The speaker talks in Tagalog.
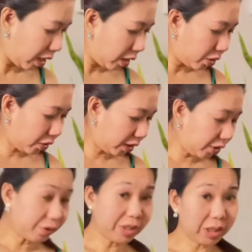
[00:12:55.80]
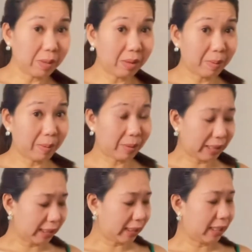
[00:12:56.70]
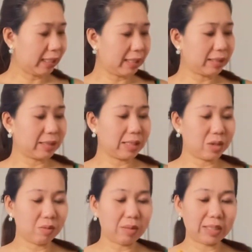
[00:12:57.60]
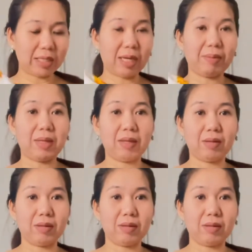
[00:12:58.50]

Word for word: So, hindi ko na siya may papakita lahat kasi sobrang dami, oh.